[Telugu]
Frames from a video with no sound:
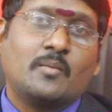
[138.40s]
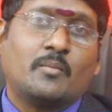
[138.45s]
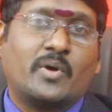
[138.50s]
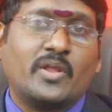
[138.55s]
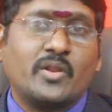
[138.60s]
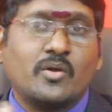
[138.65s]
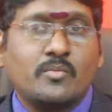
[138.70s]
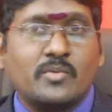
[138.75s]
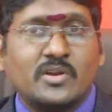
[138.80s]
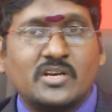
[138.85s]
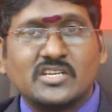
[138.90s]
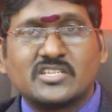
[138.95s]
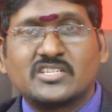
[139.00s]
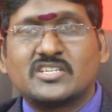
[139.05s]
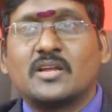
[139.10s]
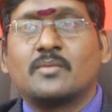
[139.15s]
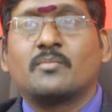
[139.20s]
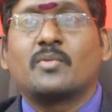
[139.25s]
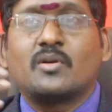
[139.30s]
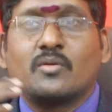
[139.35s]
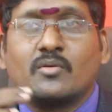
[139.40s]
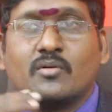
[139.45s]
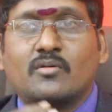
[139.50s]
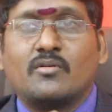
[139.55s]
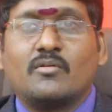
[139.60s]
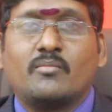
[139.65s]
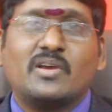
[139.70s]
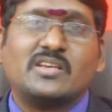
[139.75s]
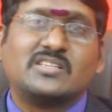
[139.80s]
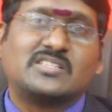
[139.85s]
మరియు మీ టెస్ట్ నెంబర్
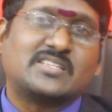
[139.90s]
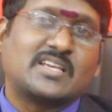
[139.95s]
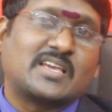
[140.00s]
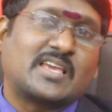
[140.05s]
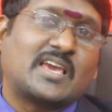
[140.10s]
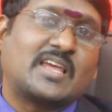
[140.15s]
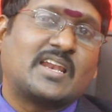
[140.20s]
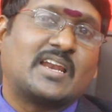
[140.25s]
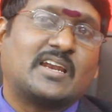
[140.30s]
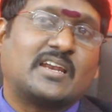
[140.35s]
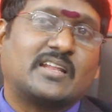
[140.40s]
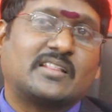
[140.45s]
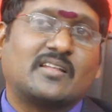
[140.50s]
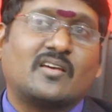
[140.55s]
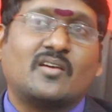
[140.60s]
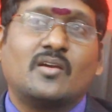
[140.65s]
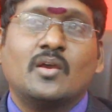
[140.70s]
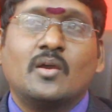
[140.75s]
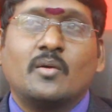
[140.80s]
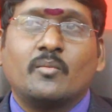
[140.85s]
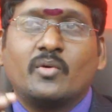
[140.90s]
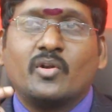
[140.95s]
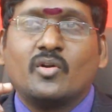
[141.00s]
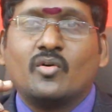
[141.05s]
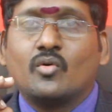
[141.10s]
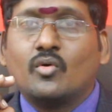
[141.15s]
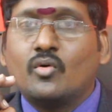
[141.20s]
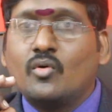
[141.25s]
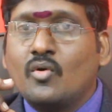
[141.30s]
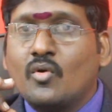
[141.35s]
బేసి సంఖ్య అయినట్టయితే మీరు
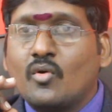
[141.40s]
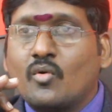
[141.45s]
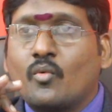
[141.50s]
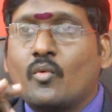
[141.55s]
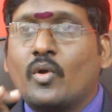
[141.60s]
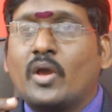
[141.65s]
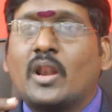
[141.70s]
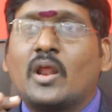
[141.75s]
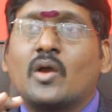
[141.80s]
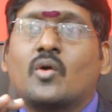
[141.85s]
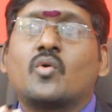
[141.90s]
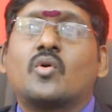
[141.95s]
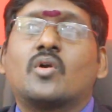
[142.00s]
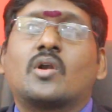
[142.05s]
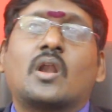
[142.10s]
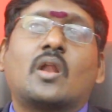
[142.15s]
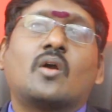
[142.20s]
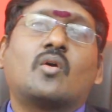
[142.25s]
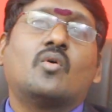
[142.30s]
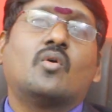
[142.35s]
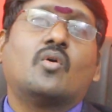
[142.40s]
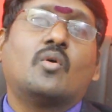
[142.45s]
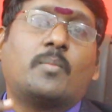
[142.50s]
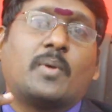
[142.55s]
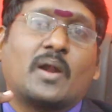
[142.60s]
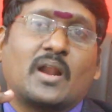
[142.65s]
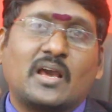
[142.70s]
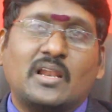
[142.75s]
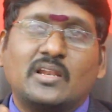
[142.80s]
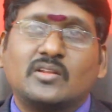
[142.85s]
వేల కోట్లకు
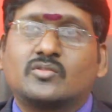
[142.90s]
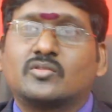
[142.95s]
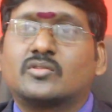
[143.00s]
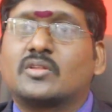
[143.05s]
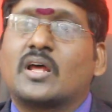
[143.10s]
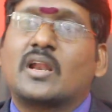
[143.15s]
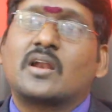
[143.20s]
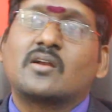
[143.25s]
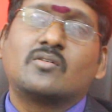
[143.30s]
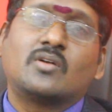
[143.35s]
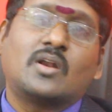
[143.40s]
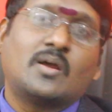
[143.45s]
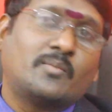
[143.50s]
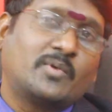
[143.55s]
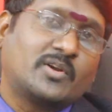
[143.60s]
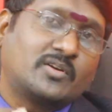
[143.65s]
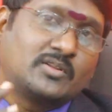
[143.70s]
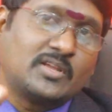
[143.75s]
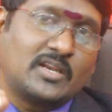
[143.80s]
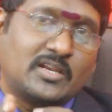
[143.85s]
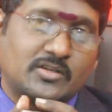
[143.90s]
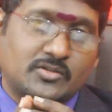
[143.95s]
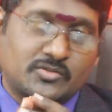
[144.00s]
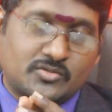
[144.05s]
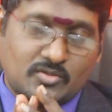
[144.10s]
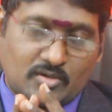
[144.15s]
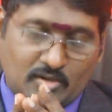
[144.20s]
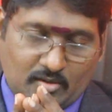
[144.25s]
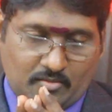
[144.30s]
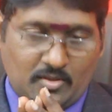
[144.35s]
పడగలుగుతారని కూడా మీకు
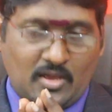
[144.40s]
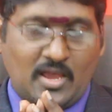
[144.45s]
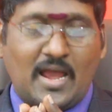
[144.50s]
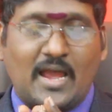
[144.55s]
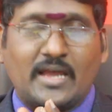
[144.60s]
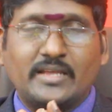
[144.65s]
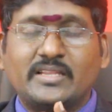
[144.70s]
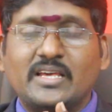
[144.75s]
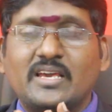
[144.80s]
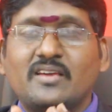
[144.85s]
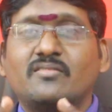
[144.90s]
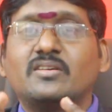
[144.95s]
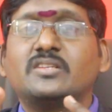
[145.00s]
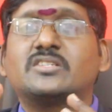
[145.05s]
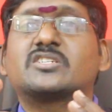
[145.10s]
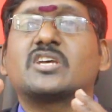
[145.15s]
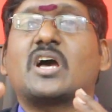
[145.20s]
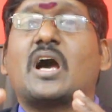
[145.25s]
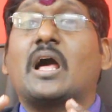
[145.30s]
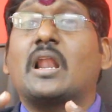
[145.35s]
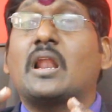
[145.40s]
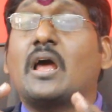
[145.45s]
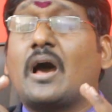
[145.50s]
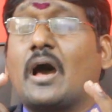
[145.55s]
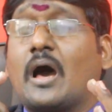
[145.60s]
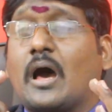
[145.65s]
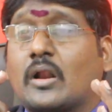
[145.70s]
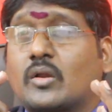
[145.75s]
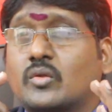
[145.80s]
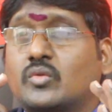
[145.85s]
తెలియజేస్తున్నారు అయితే ఇవి చాలా
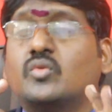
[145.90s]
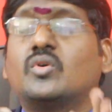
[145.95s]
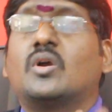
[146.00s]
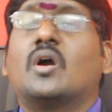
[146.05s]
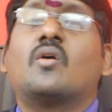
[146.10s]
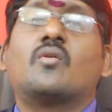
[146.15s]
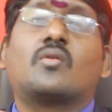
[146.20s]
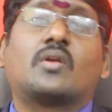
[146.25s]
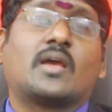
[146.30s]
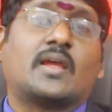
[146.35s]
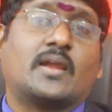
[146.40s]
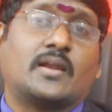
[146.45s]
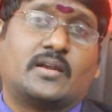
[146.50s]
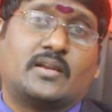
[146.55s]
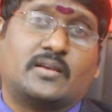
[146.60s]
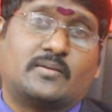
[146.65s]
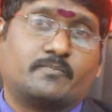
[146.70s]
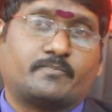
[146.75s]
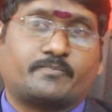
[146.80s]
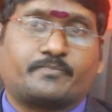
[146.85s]
అరుదుగా ఉంటాయండి